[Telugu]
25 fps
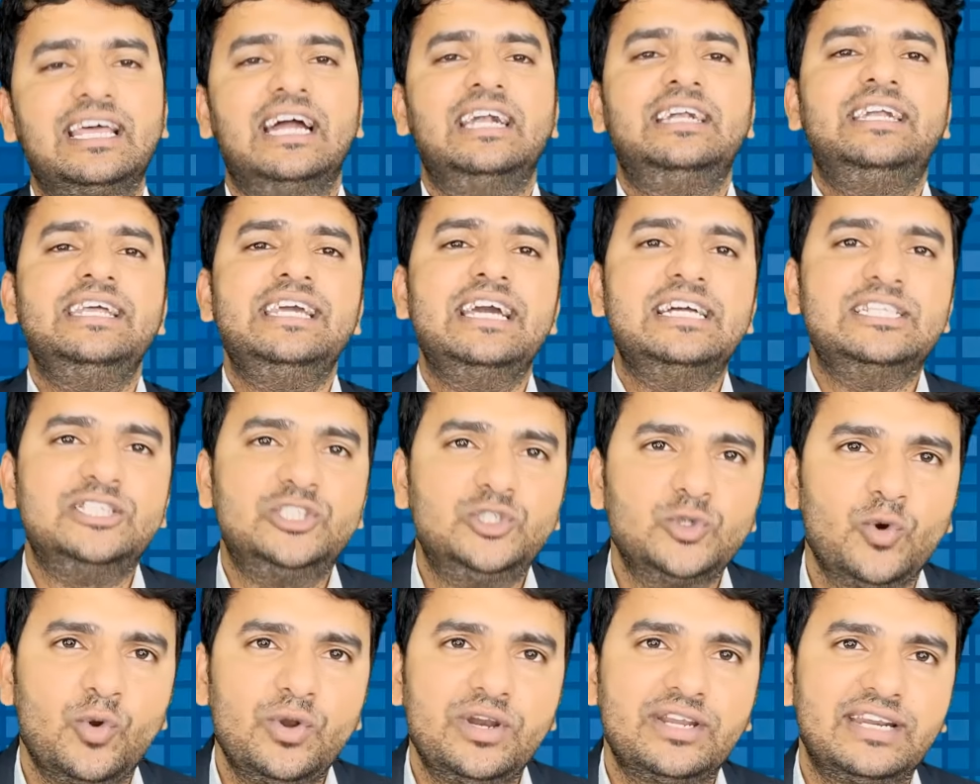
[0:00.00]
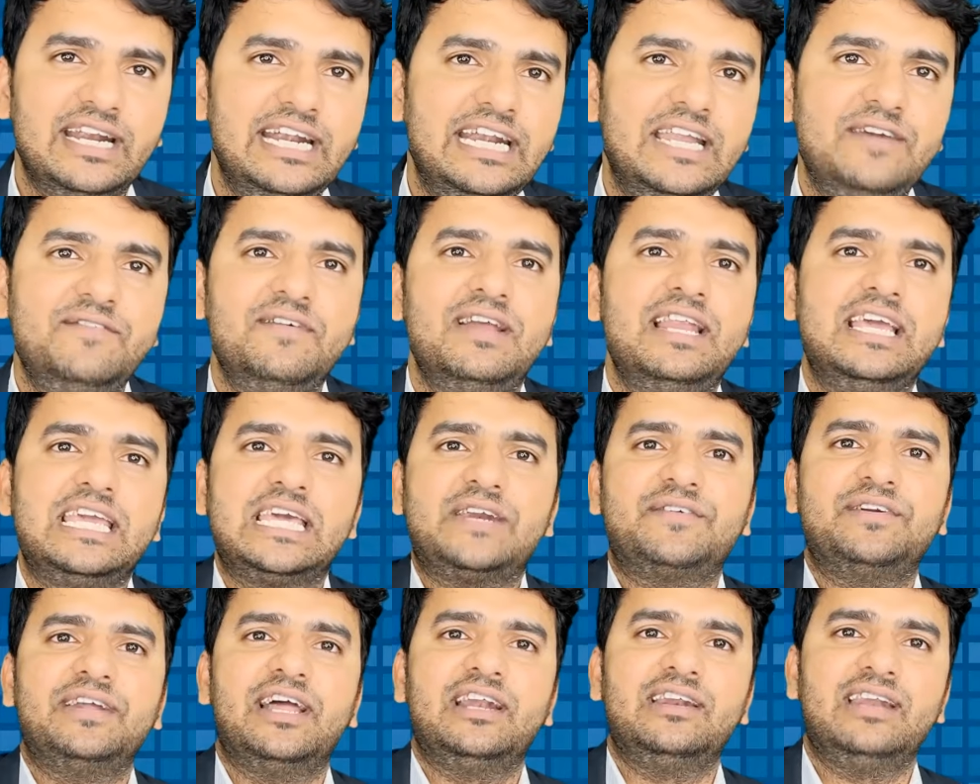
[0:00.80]
థర్టీ జూన్ రెండు వేల
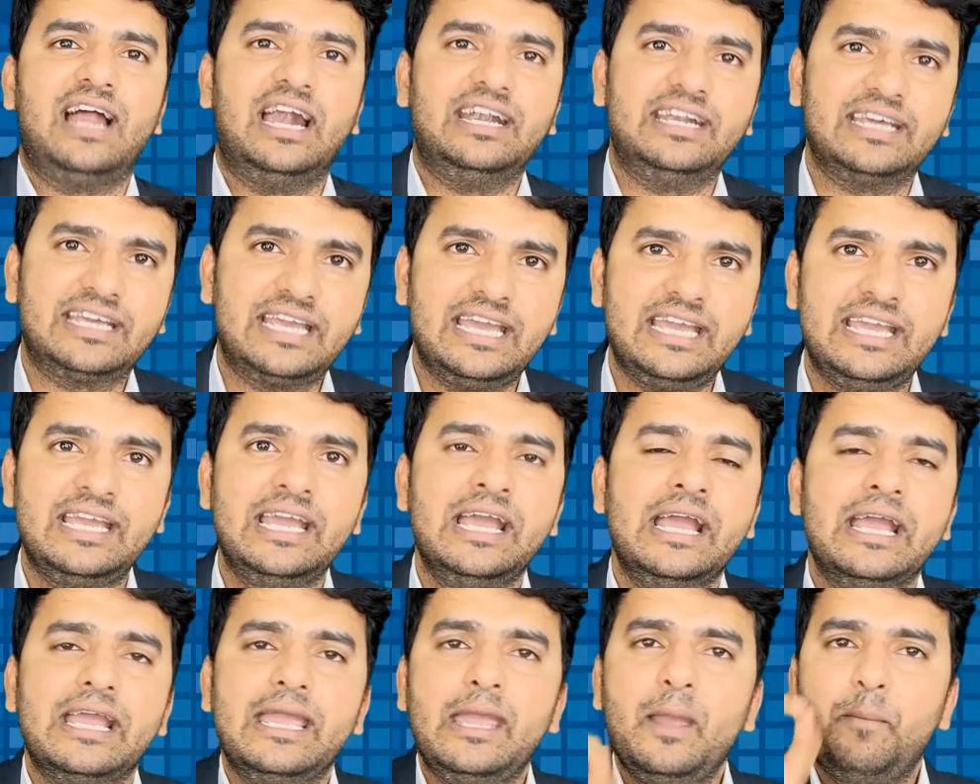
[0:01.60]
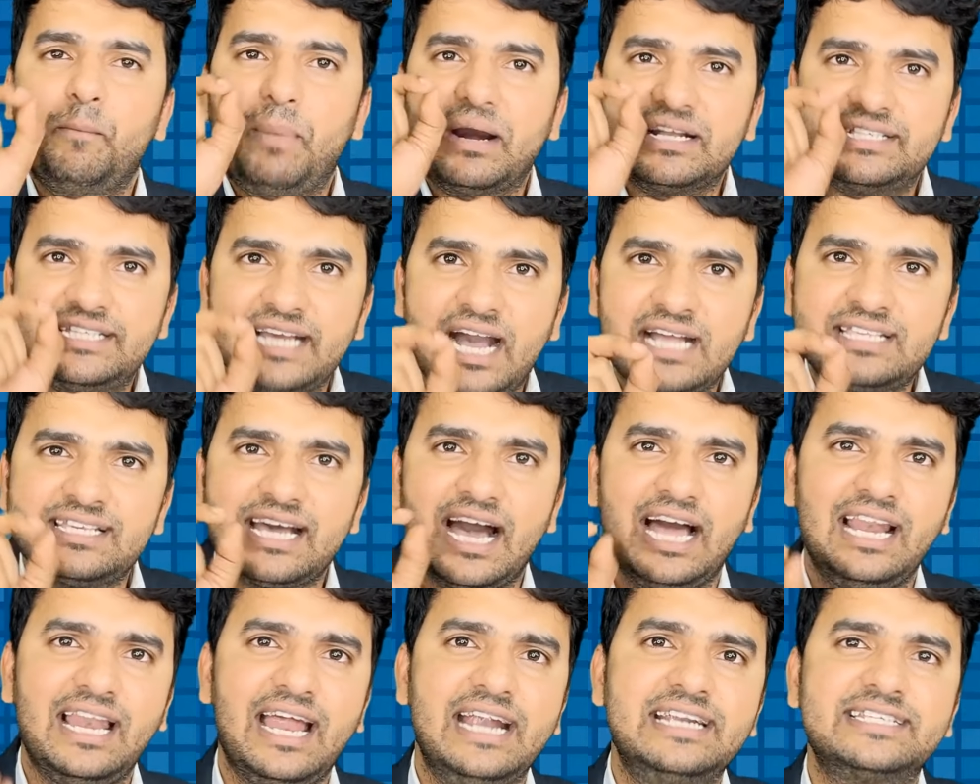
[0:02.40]
ఇరవై నాలుగు నాటికి ఈ బజాజ్
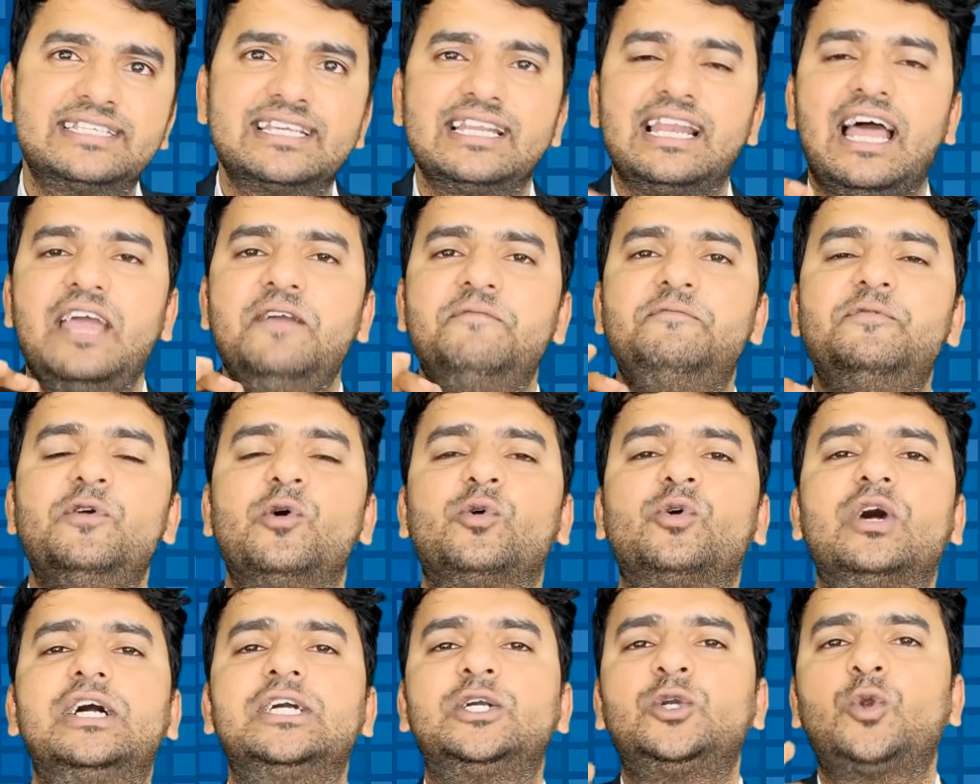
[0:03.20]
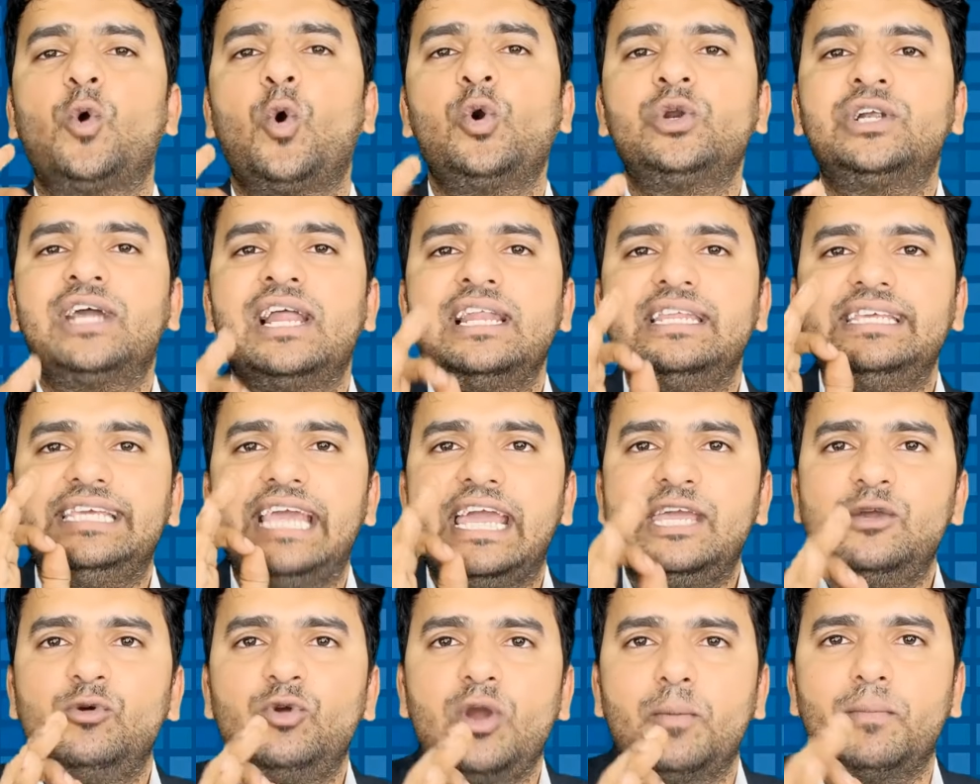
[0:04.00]
అలయన్స్ లైఫ్ యొక్క టోటల్
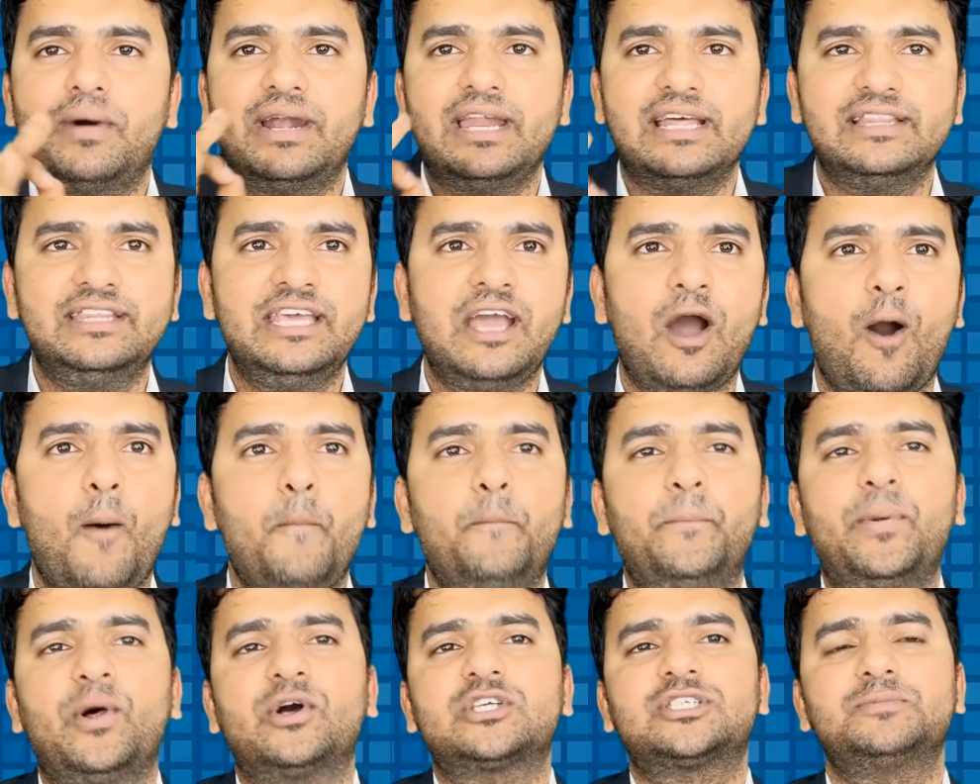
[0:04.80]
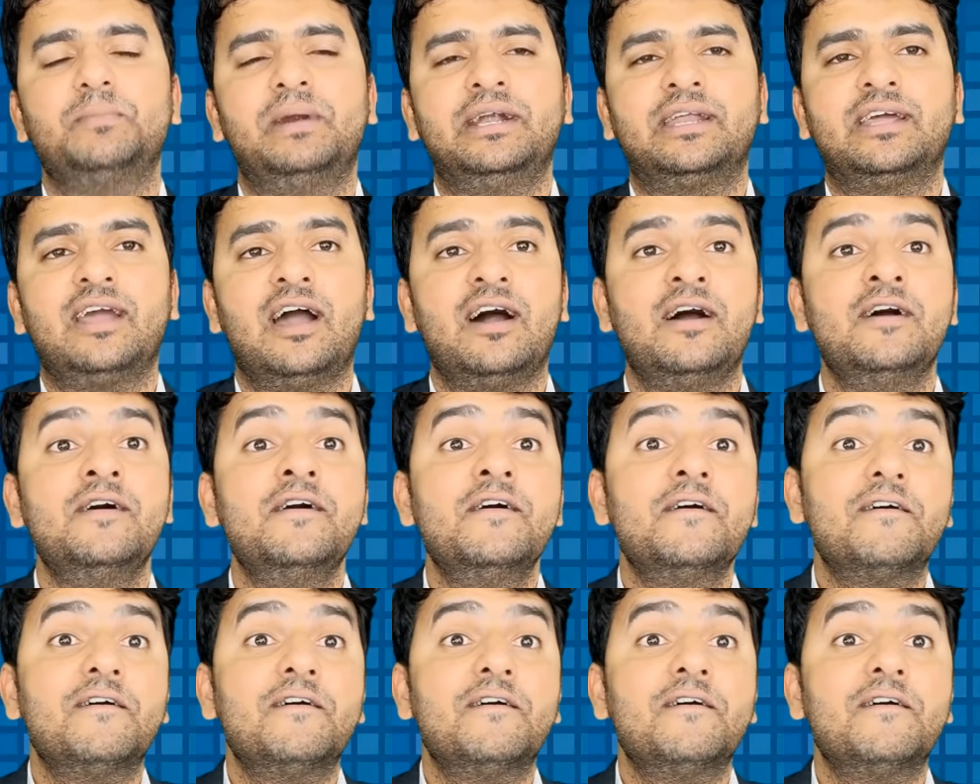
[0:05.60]
ఏయుఎం అనేది అప్రాక్సిమేట్గా